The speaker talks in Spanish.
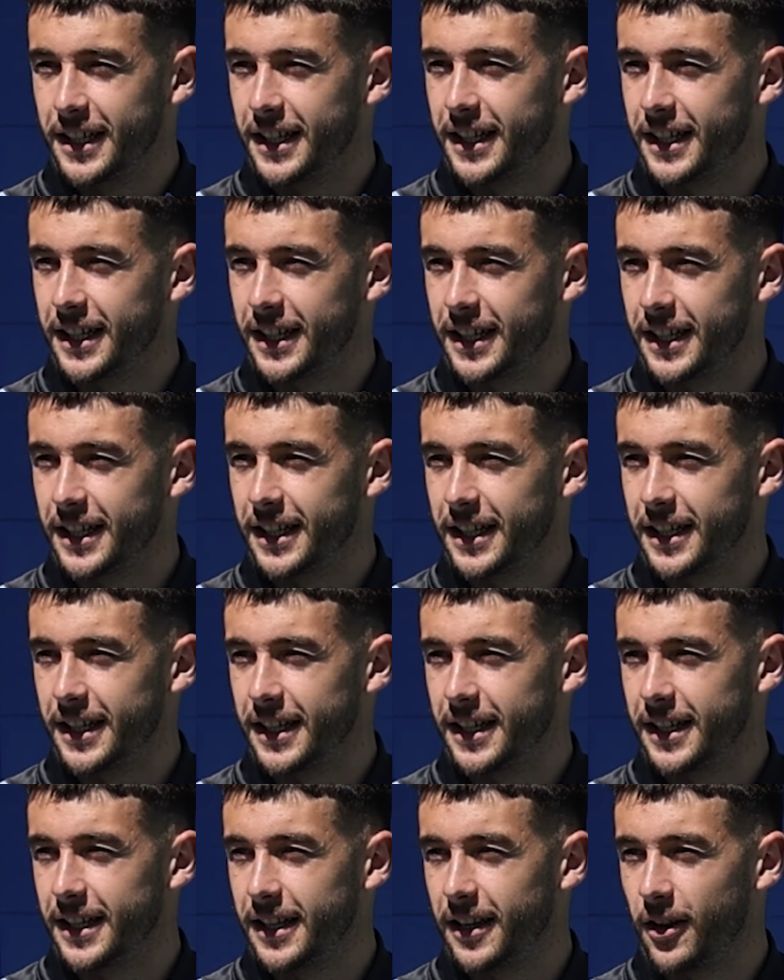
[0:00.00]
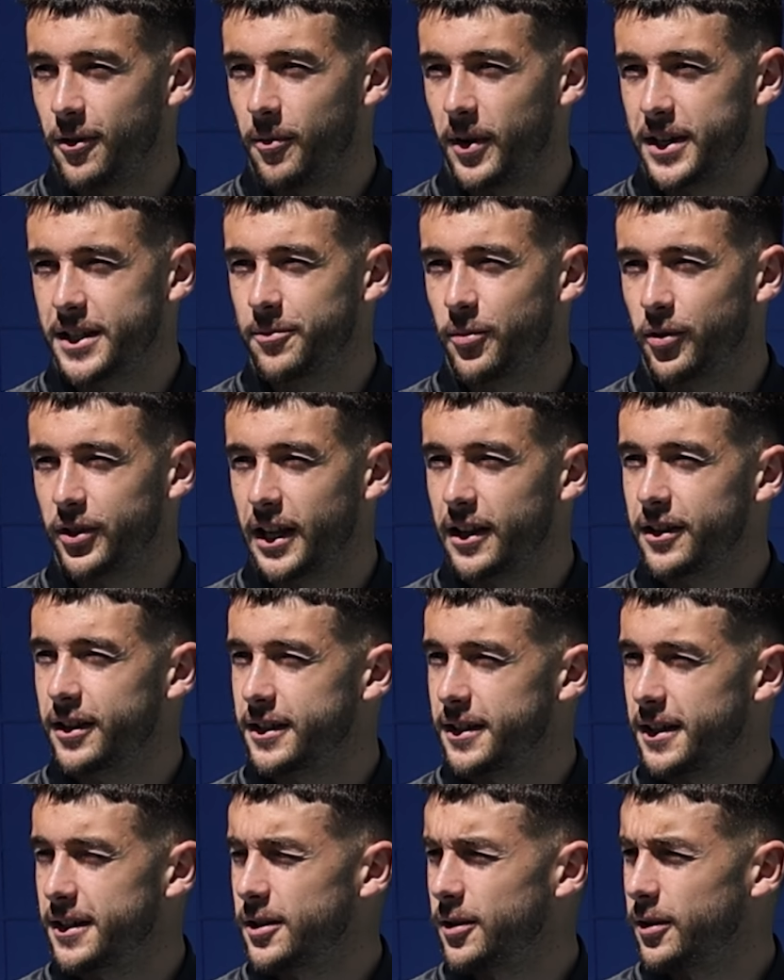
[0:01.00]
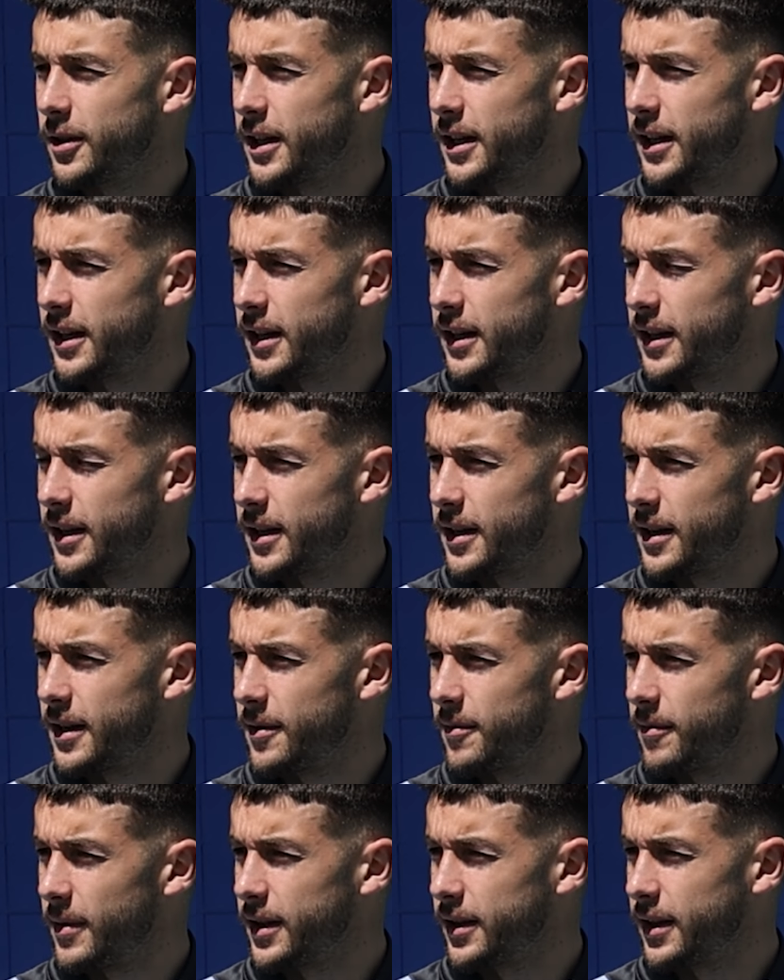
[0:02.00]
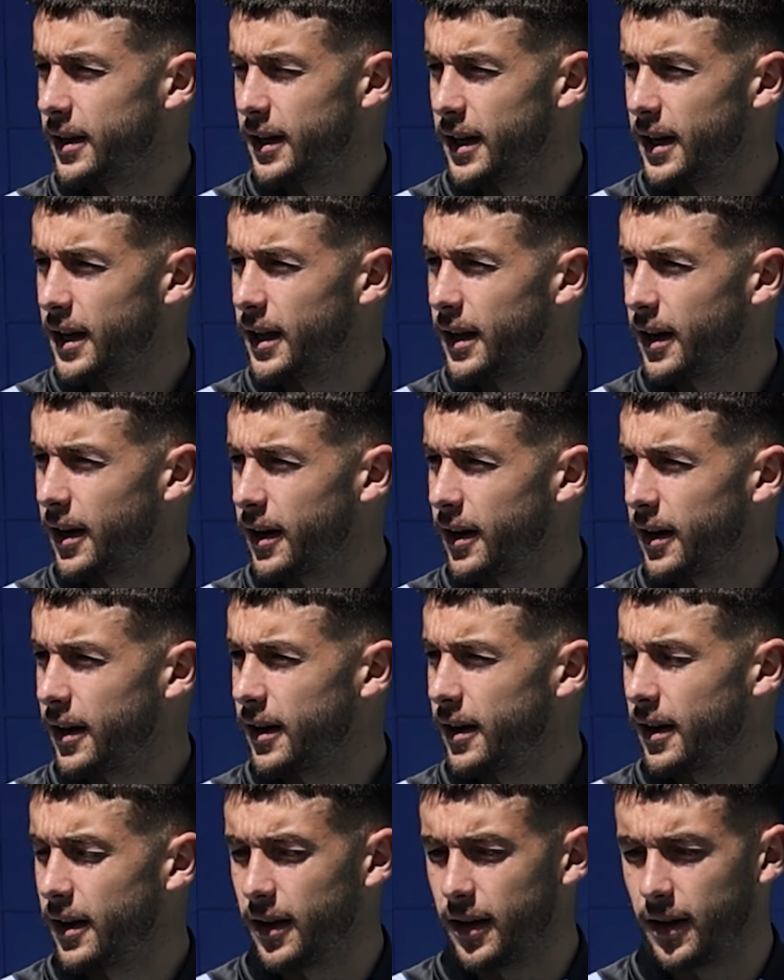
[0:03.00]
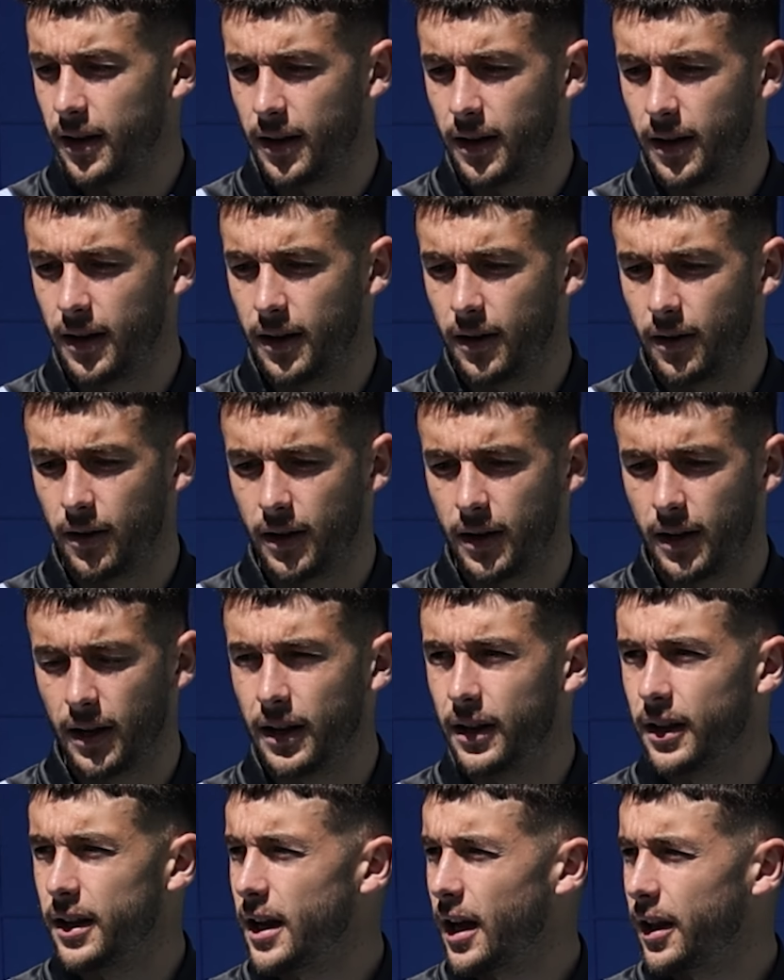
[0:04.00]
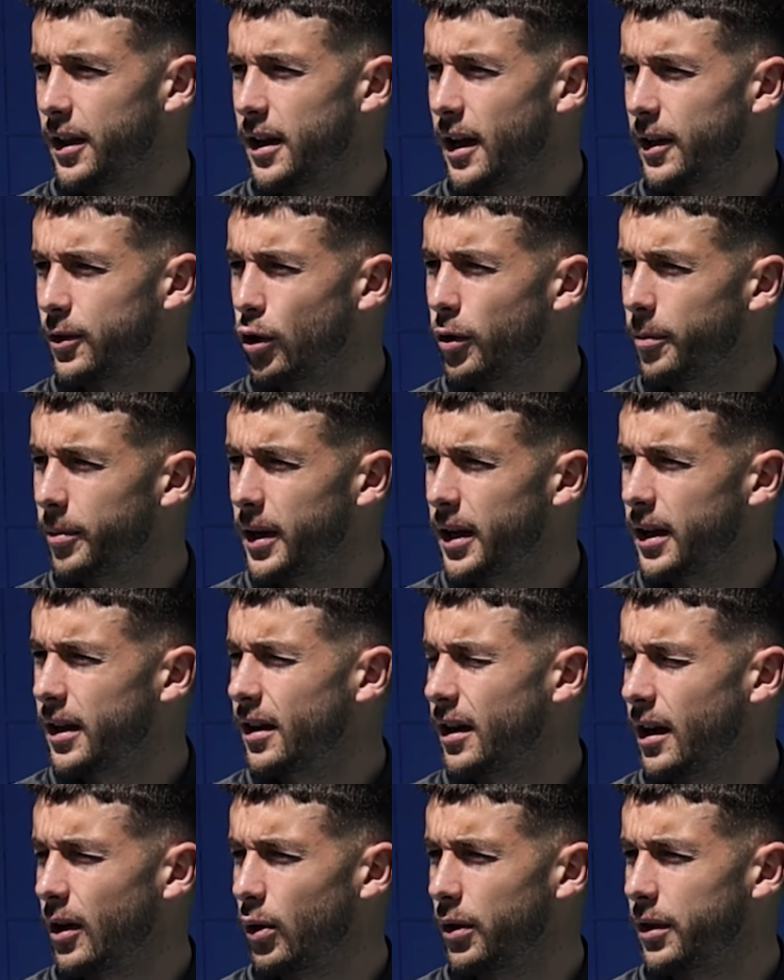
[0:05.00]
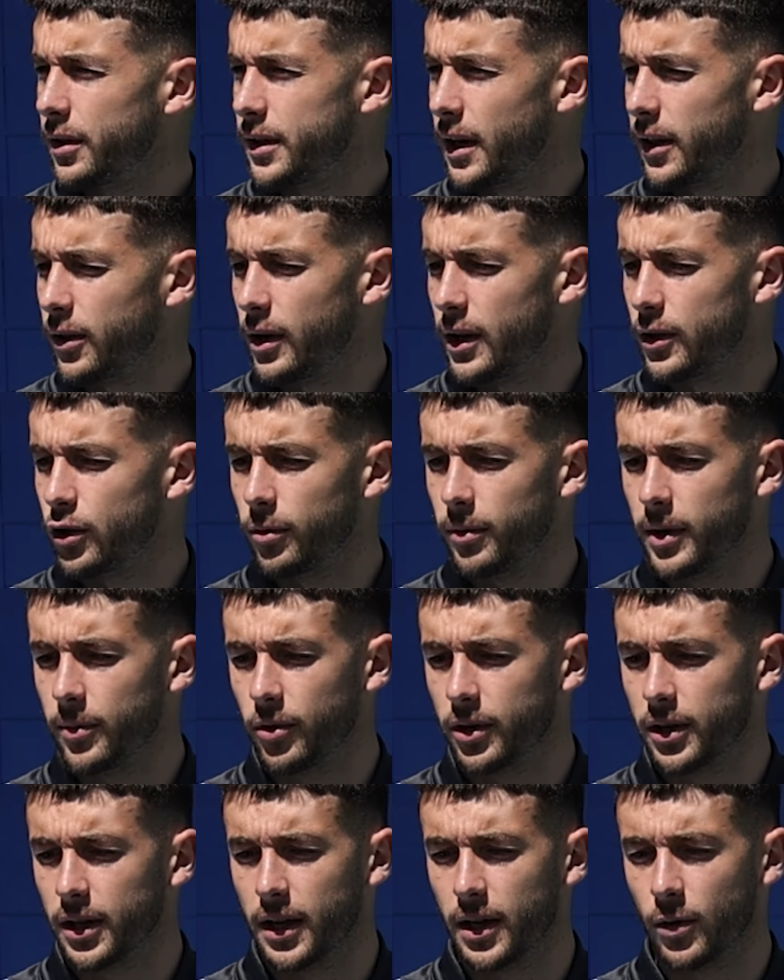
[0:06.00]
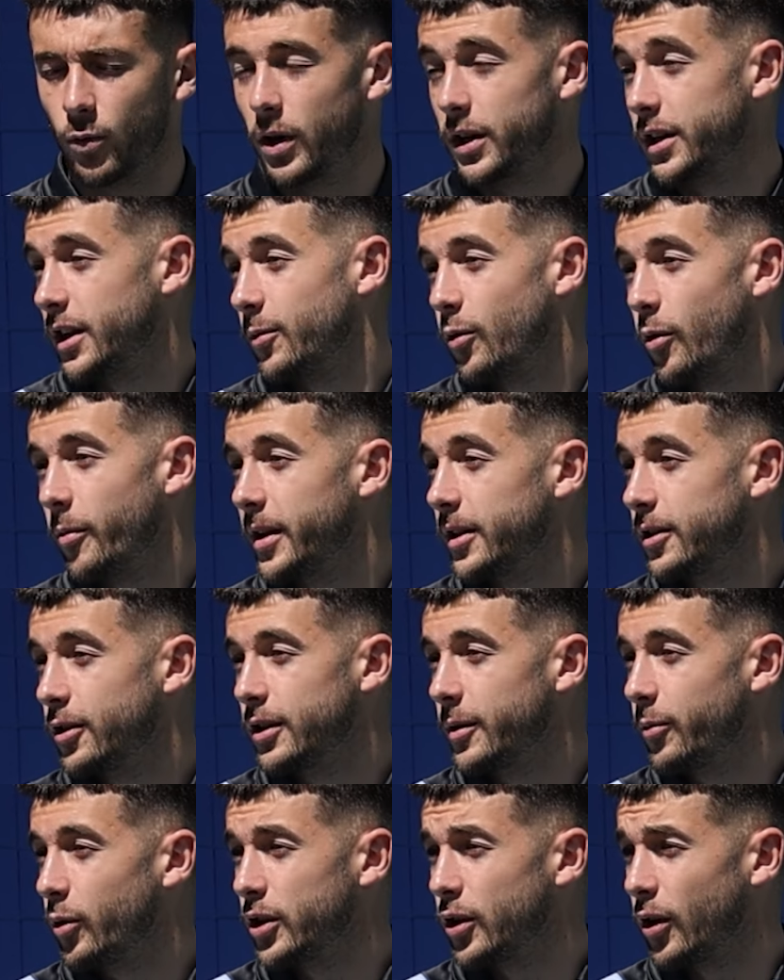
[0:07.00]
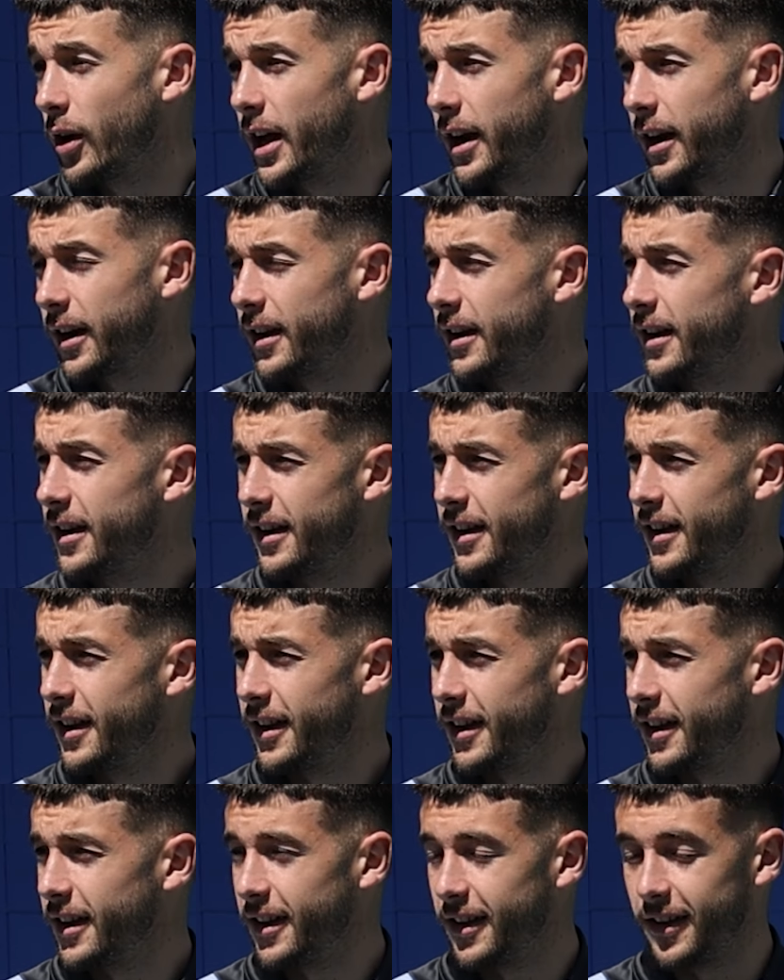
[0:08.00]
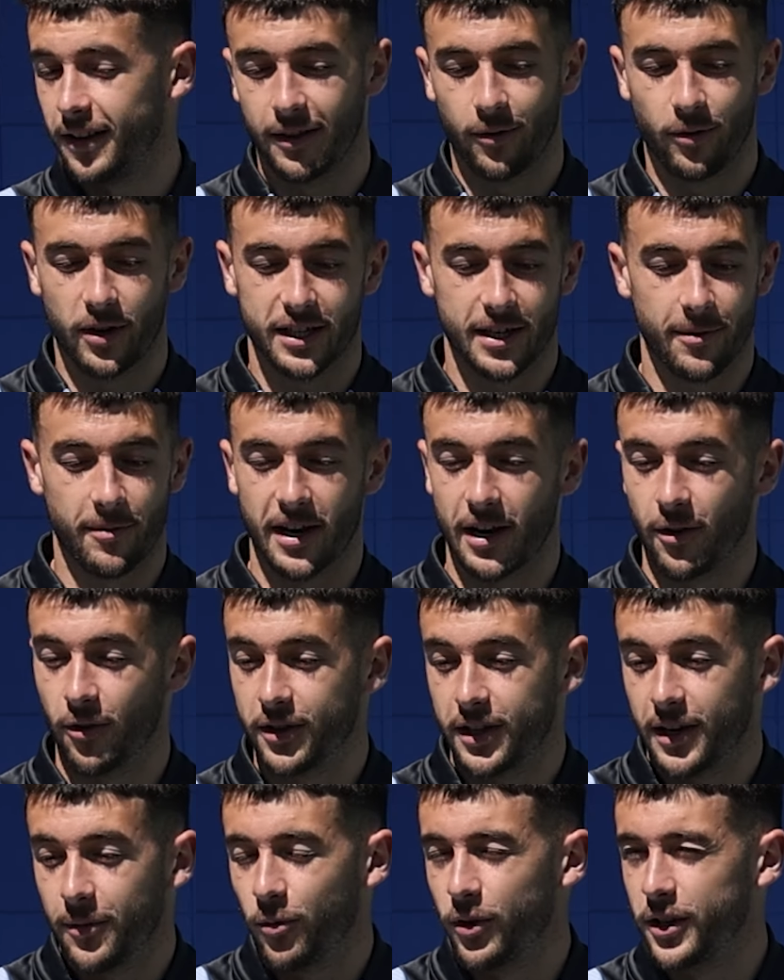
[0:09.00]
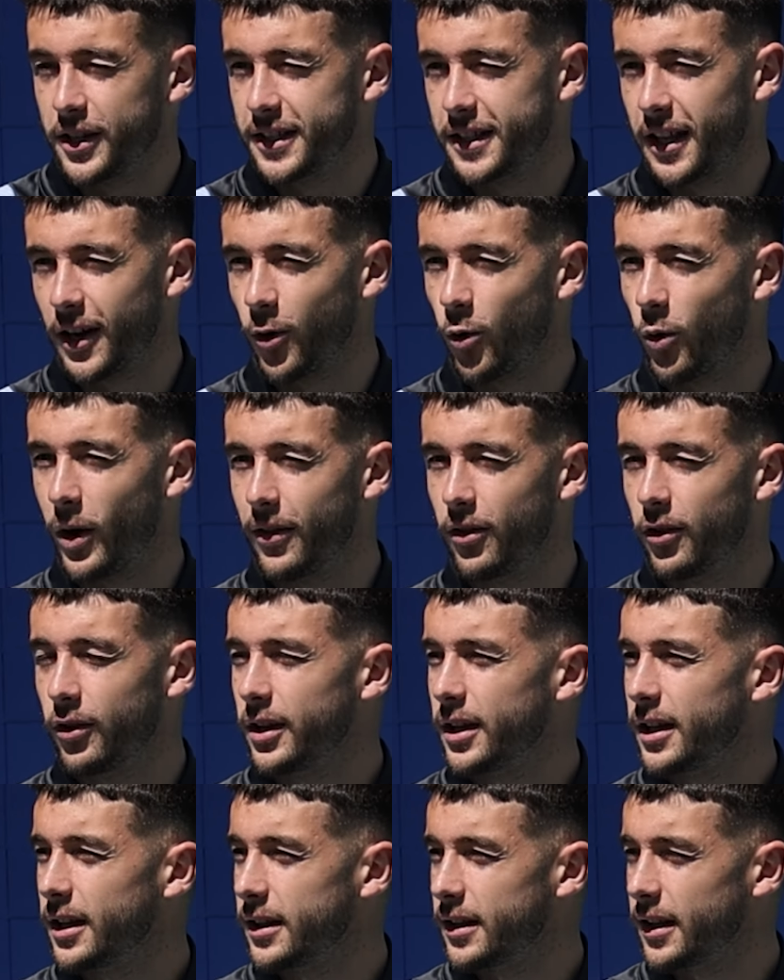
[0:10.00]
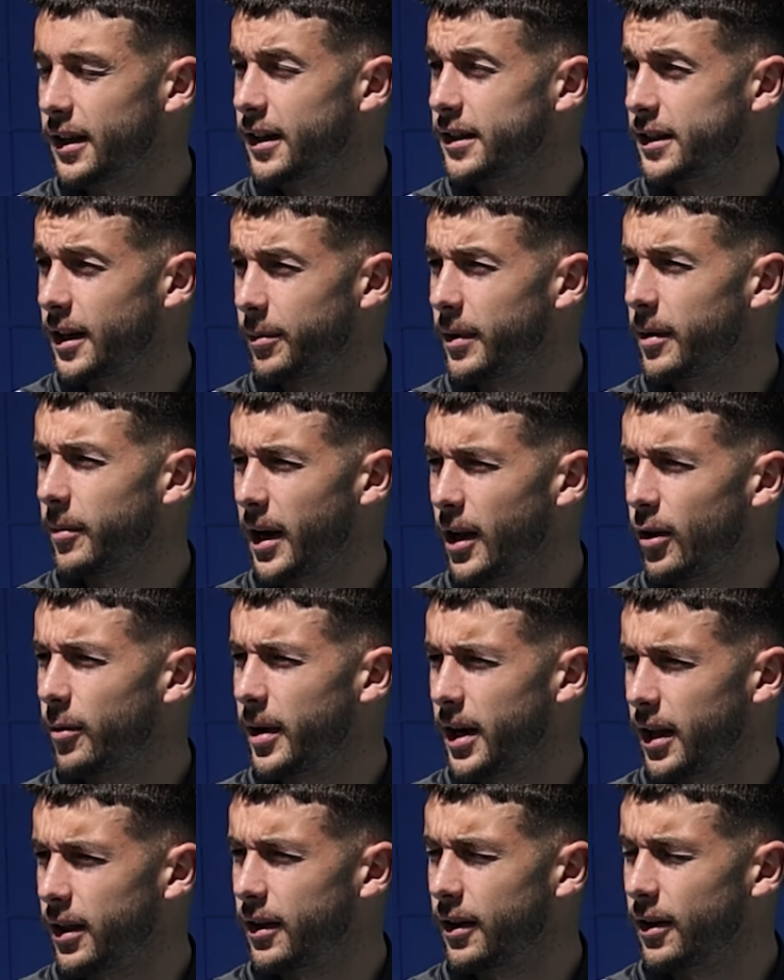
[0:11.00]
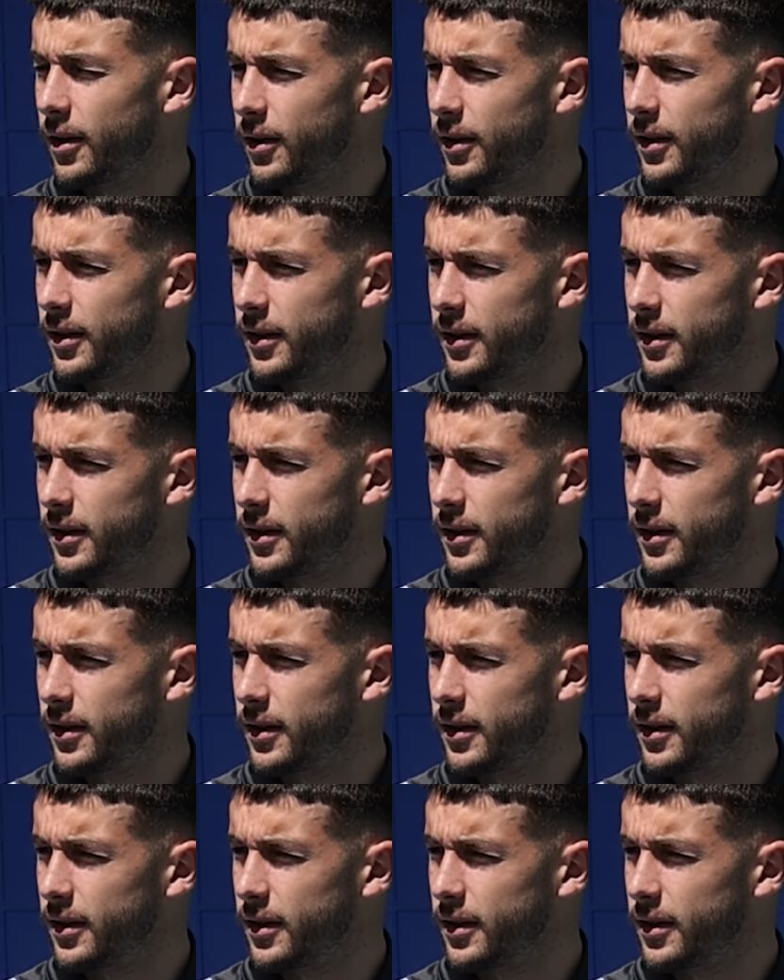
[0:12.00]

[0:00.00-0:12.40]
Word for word: Y, lo más importante es eso, eh, mantener eh, el, día a día a tope, la concentración a tope, porque en cualquier momento te puede tocar. de una semana a otra puedes estar jugando y, tienes que estar preparado para hacerlo